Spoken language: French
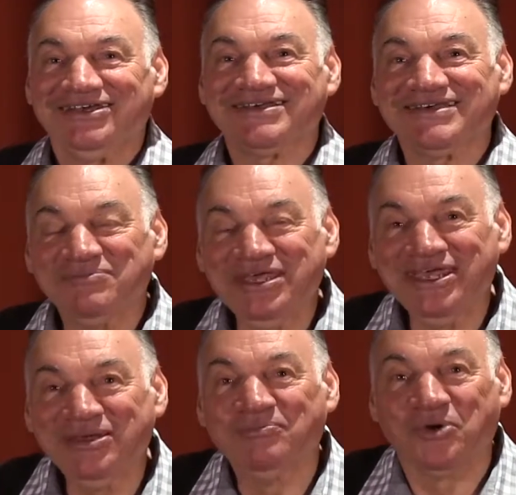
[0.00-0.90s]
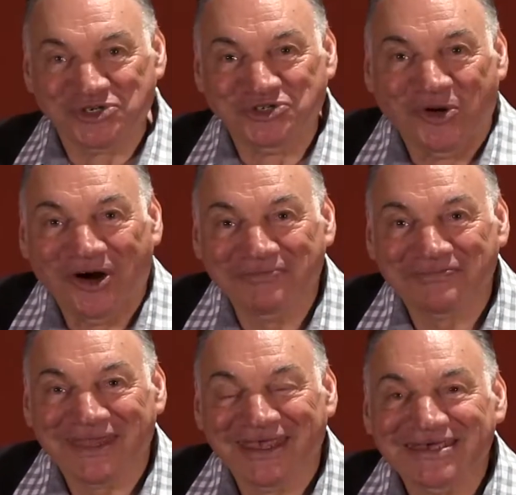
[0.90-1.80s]
Chers amis, bonjour.
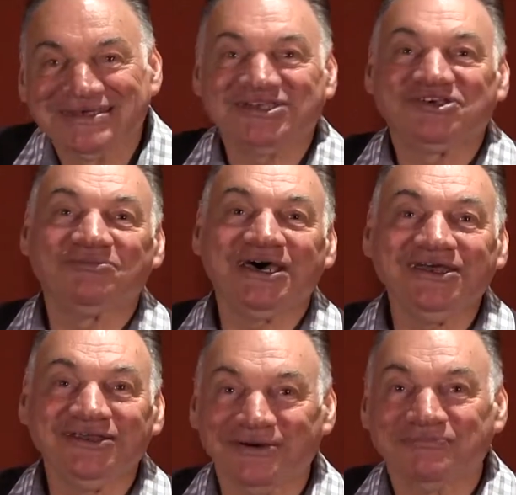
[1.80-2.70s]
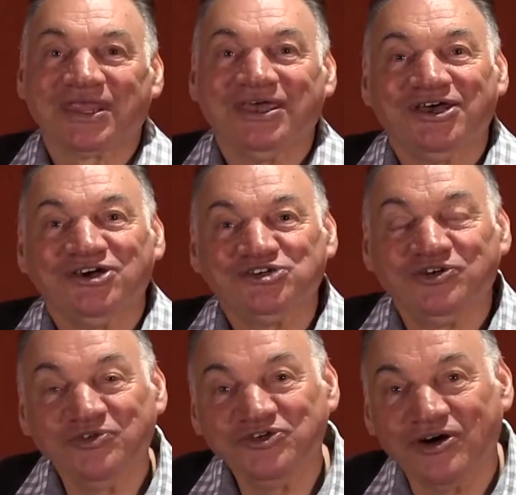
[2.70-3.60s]
Cette semaine,
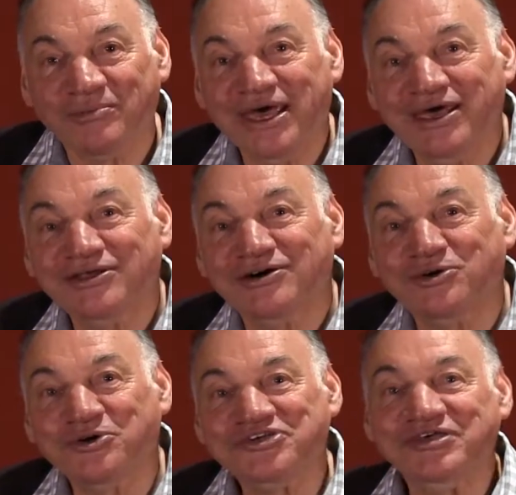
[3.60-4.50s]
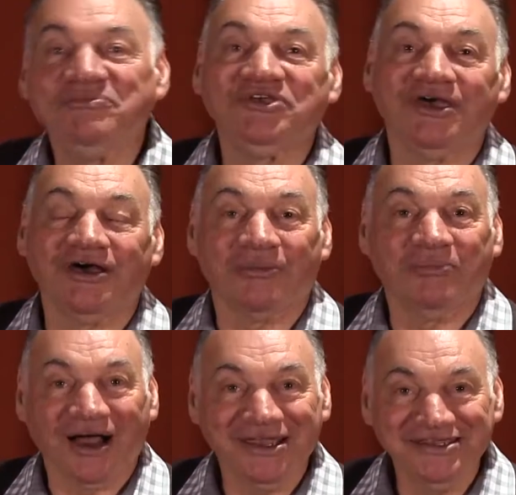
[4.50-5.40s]
je vous emmène au cimetière
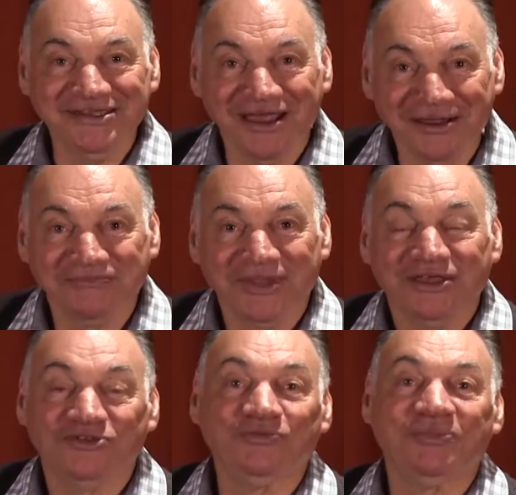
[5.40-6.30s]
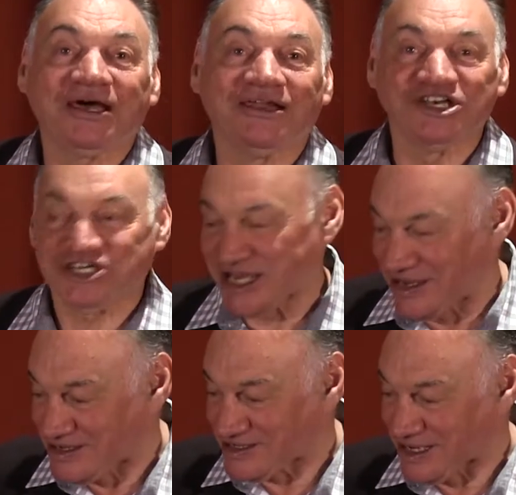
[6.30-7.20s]
parisien du Père
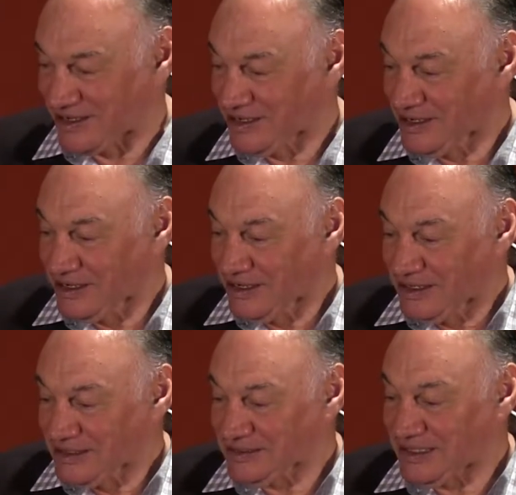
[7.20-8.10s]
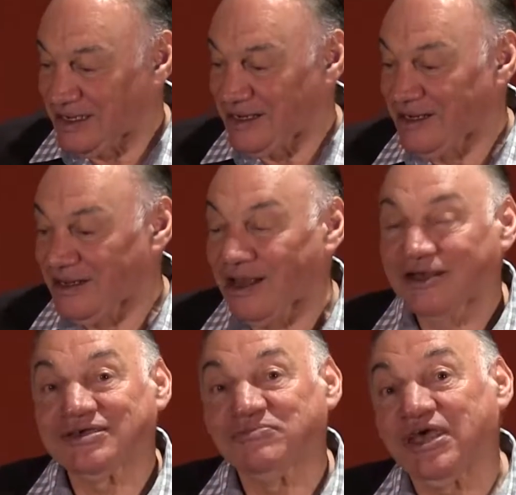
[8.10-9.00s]
Lachaise. C'est
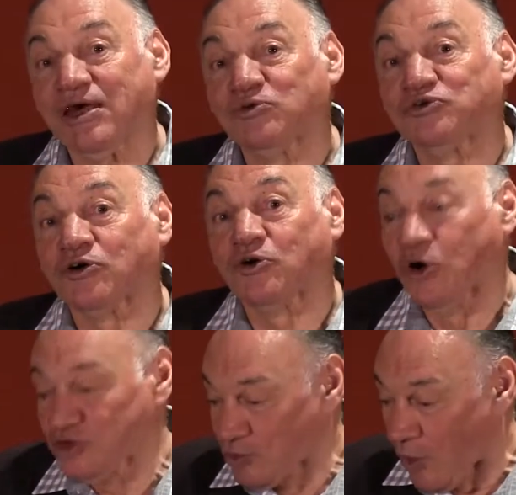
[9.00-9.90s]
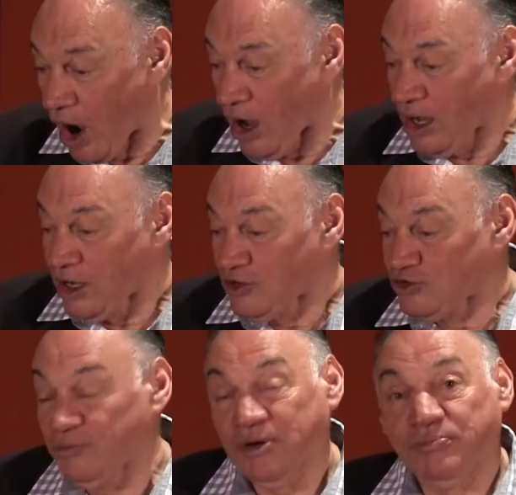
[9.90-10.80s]
un cimetière où se côtoient
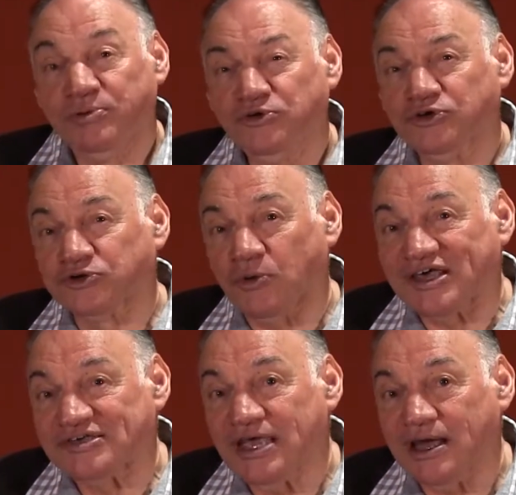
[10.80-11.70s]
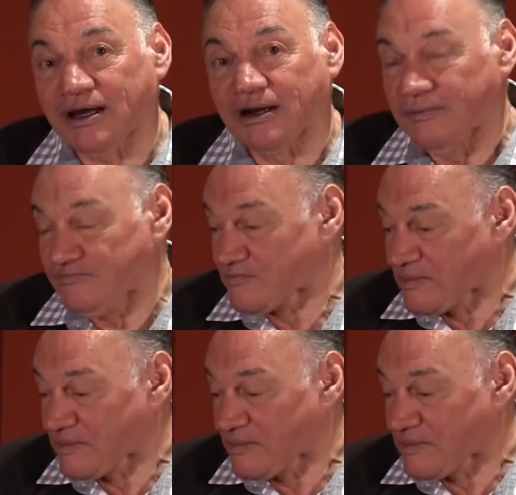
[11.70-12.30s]
depuis plus de trois siècles